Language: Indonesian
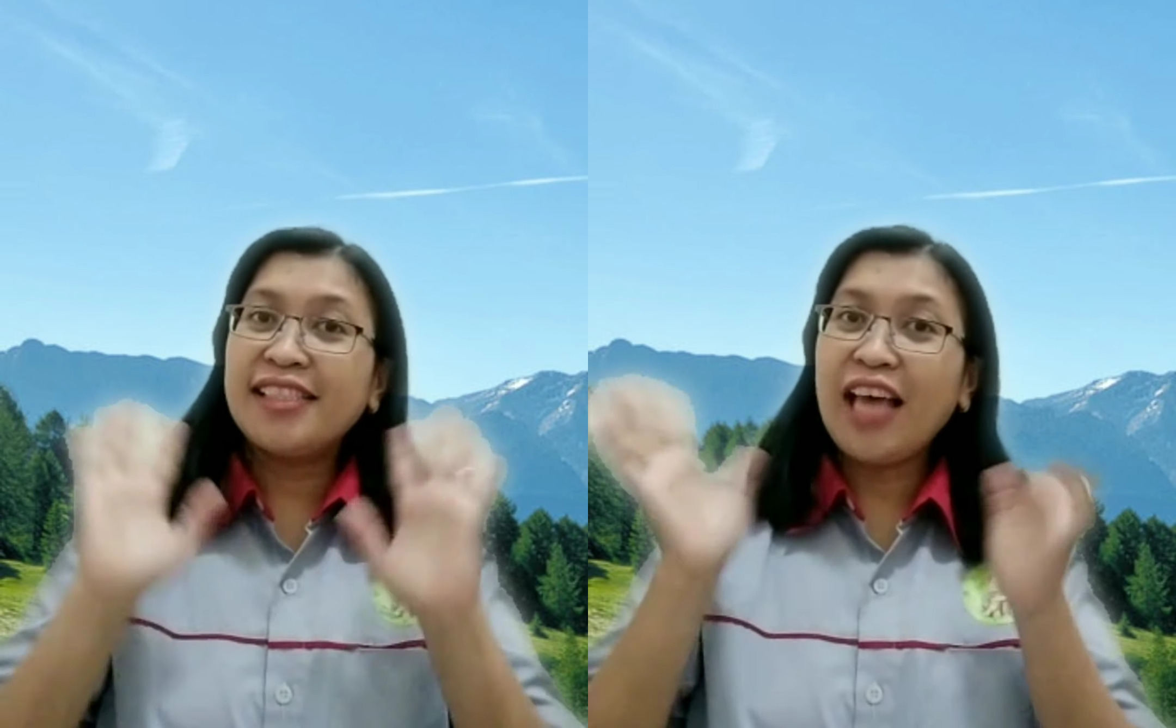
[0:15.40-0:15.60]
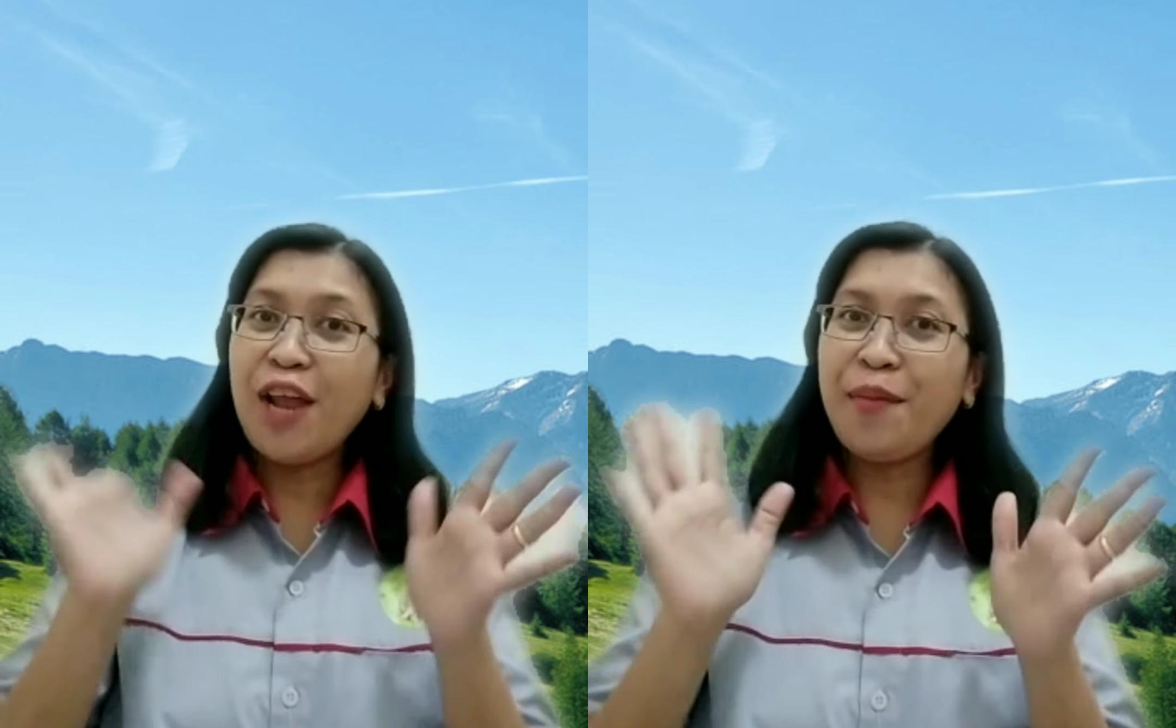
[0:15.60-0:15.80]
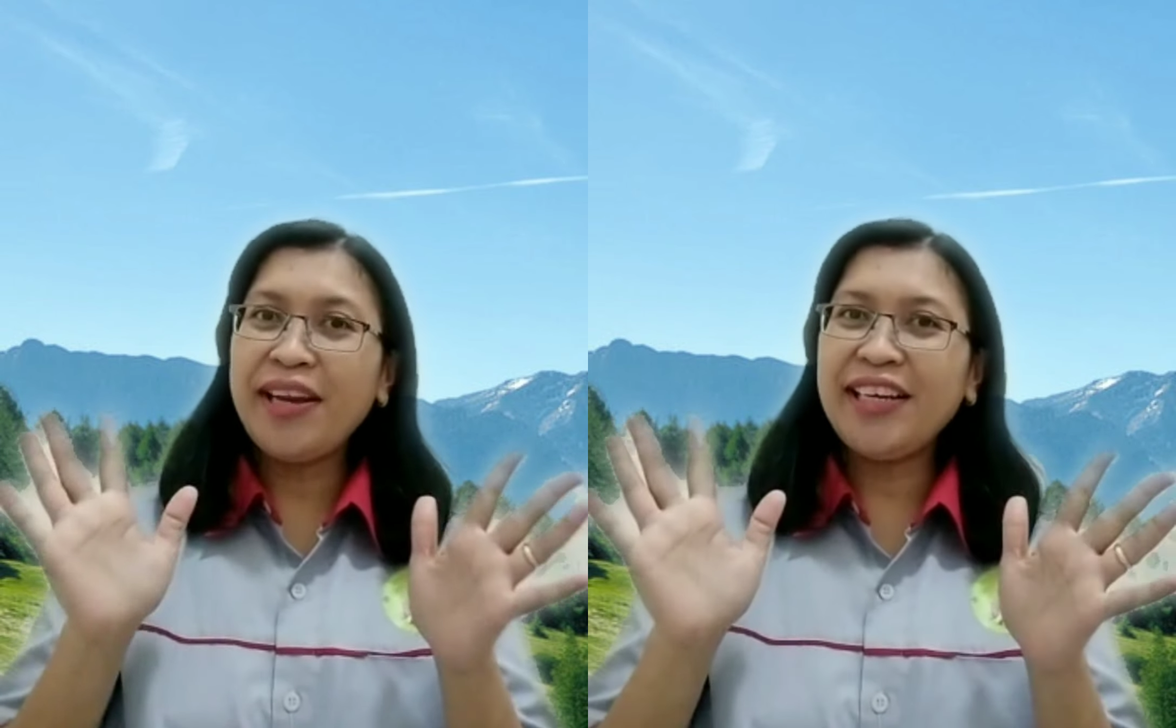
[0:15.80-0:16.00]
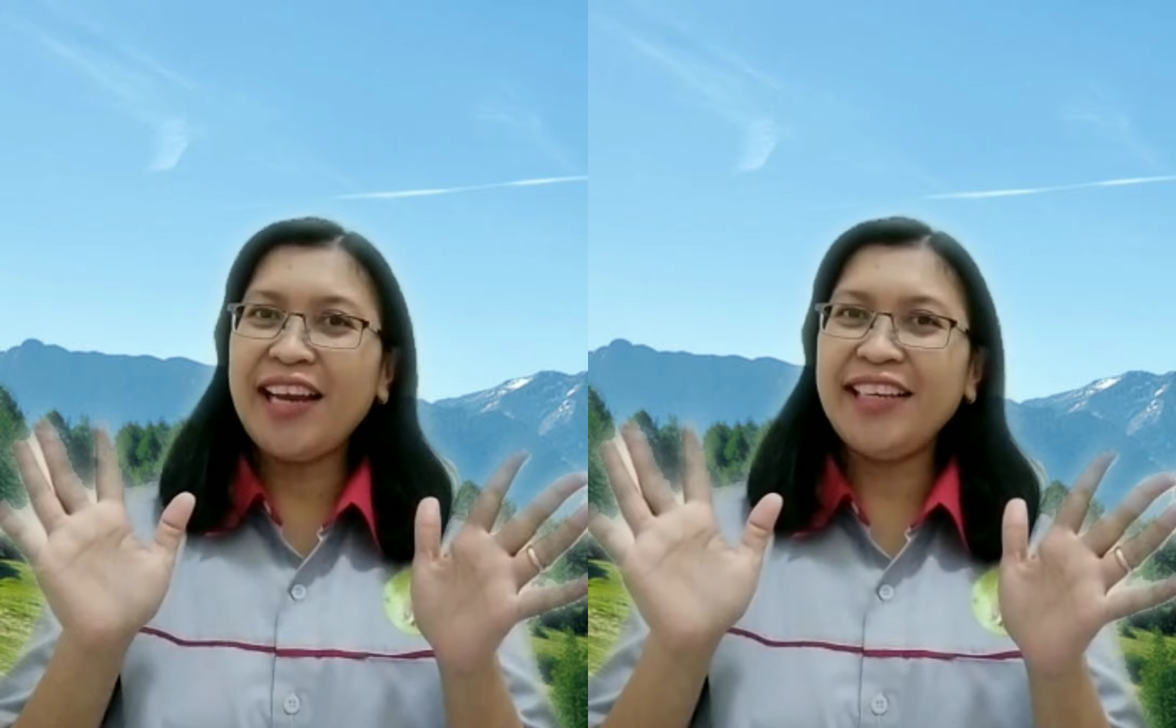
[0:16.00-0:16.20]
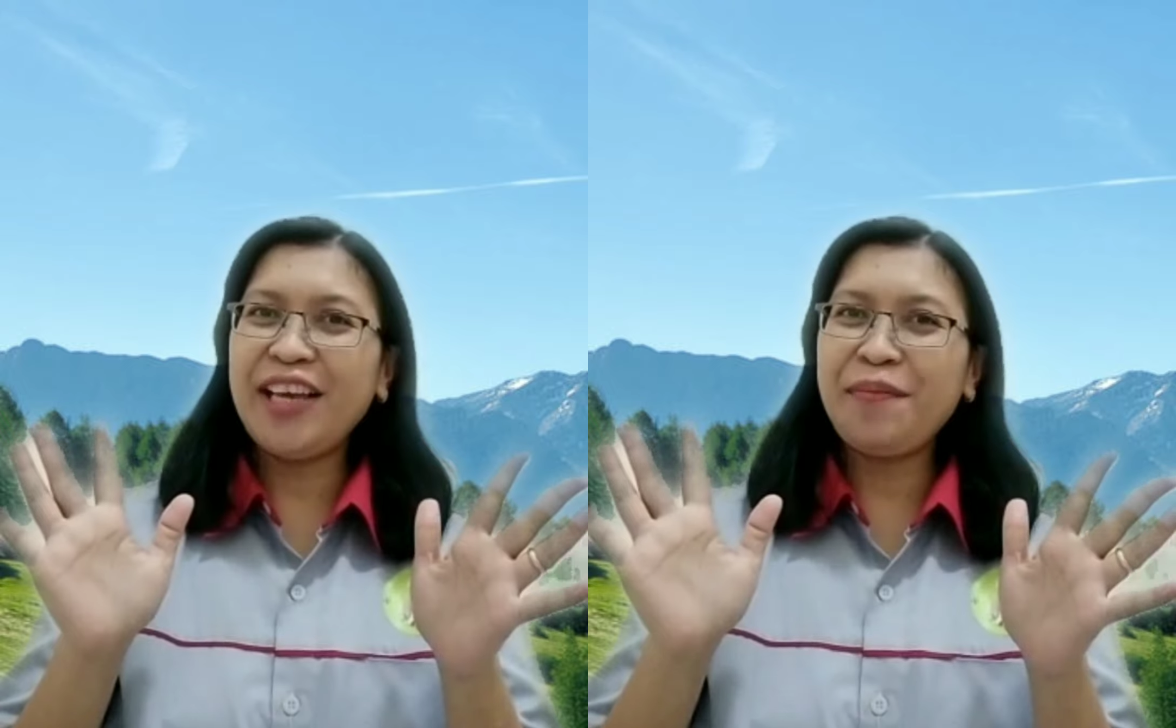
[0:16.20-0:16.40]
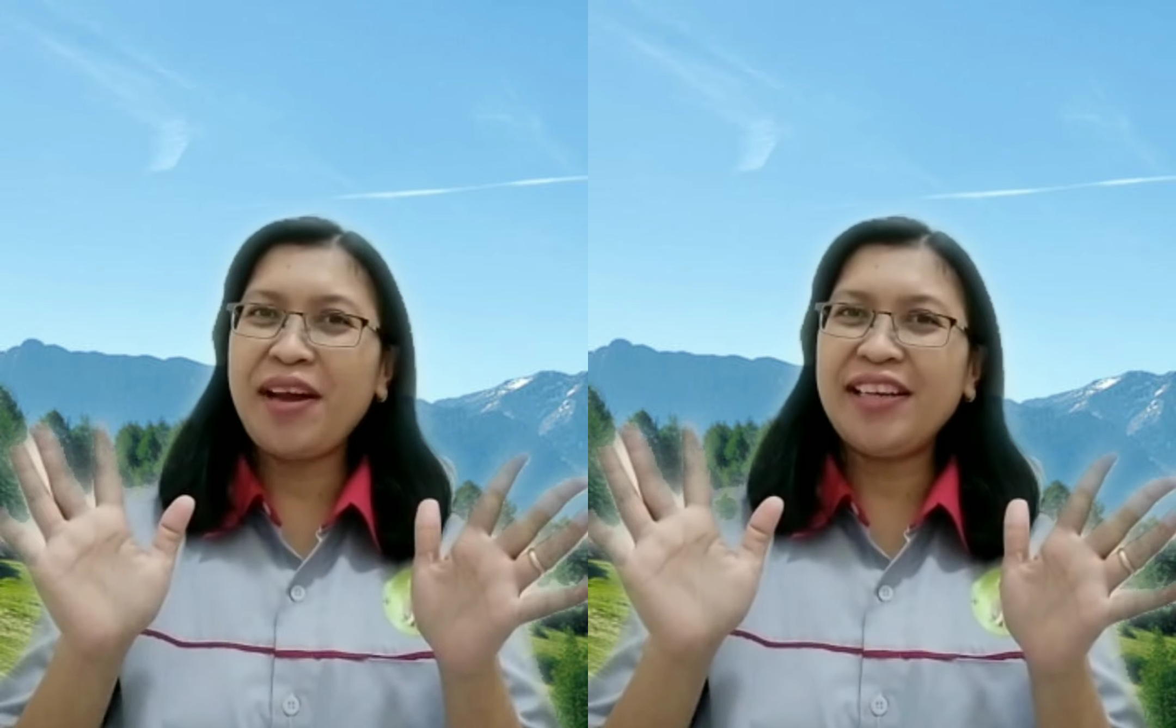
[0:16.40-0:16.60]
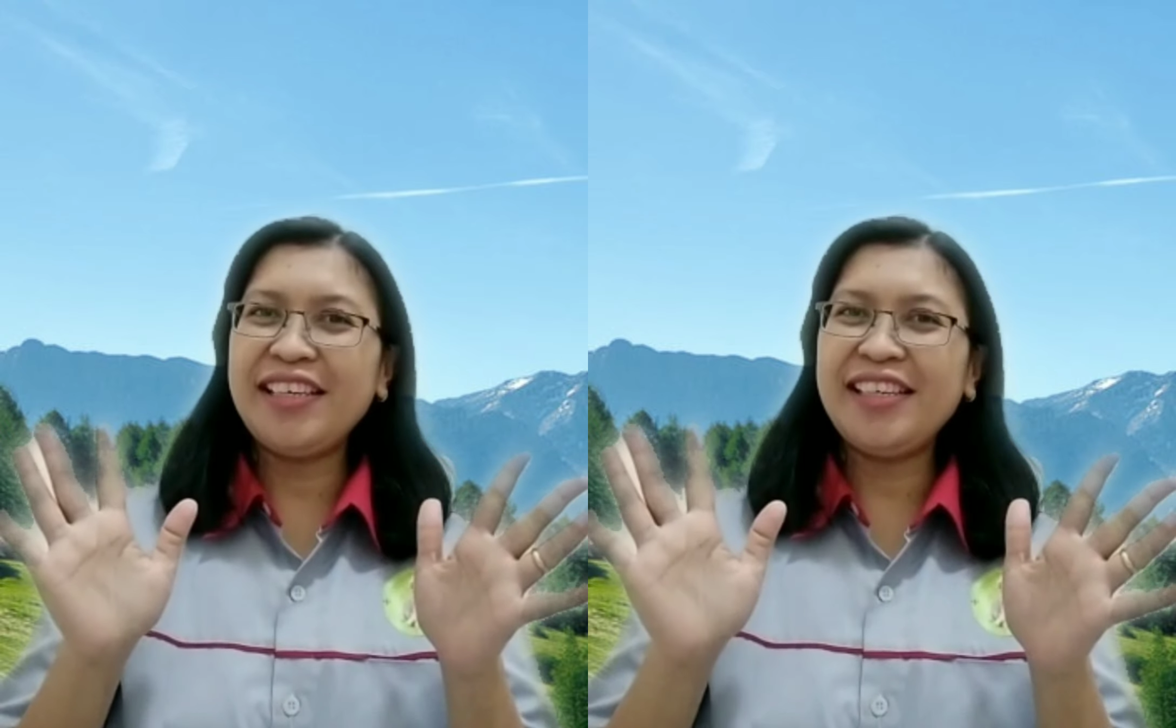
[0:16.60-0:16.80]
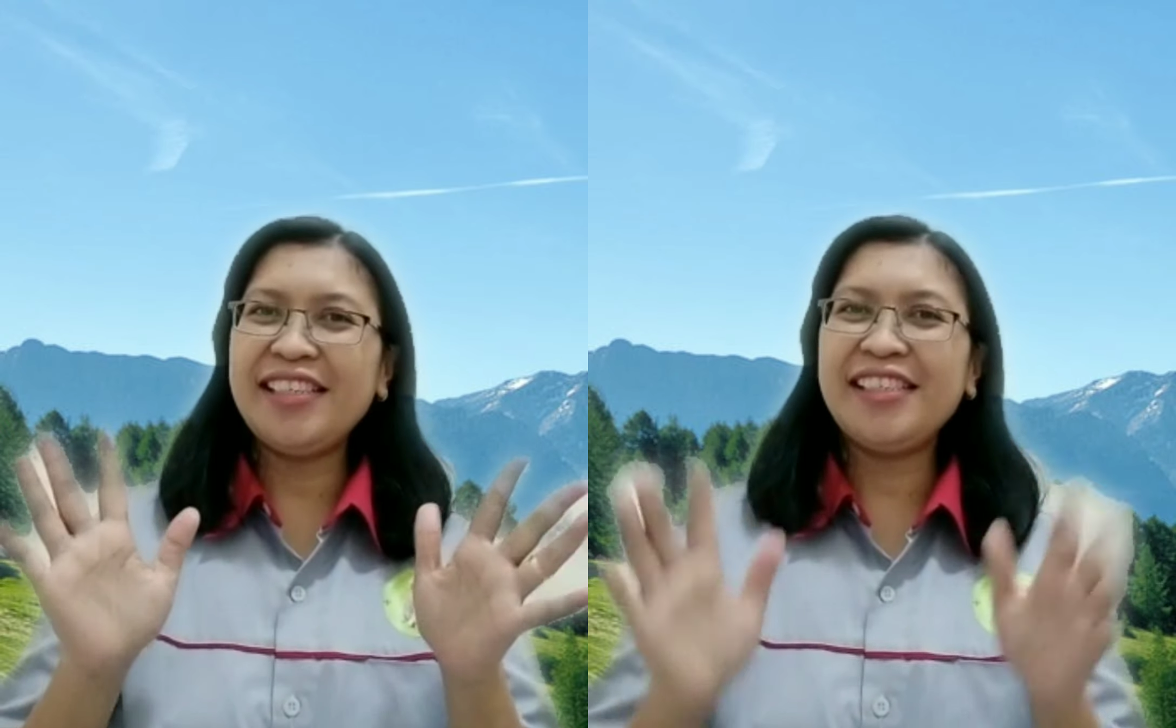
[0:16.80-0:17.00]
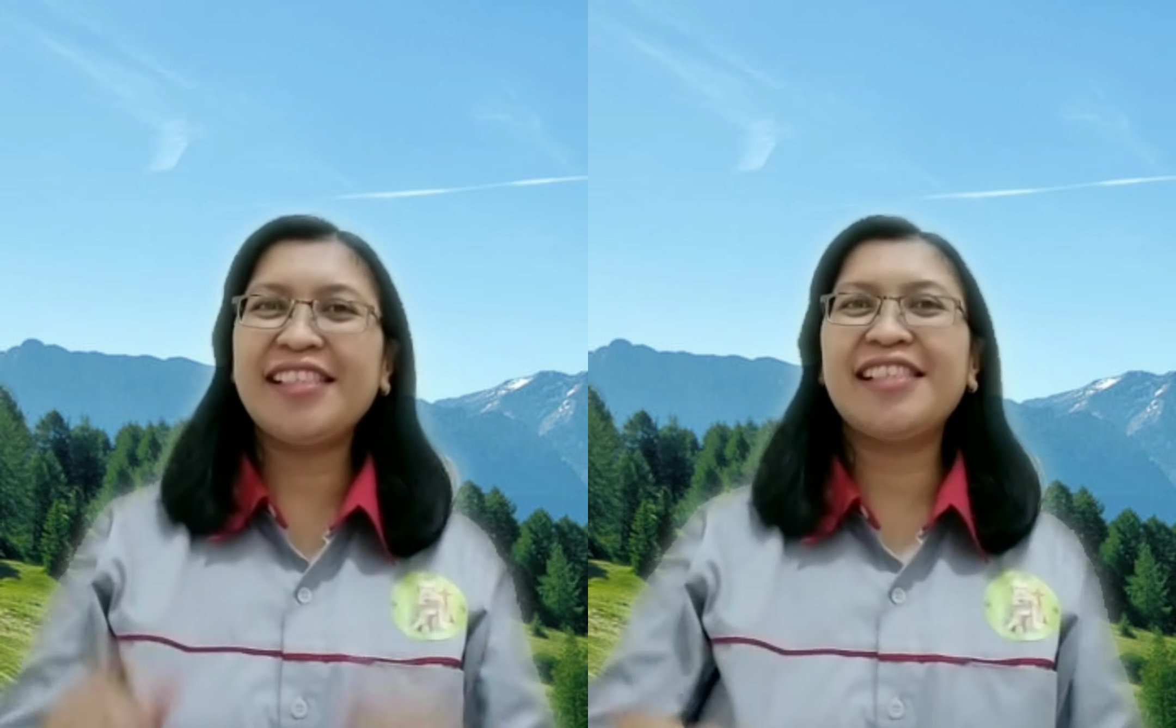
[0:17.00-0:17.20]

Salam adik-adik yang manis,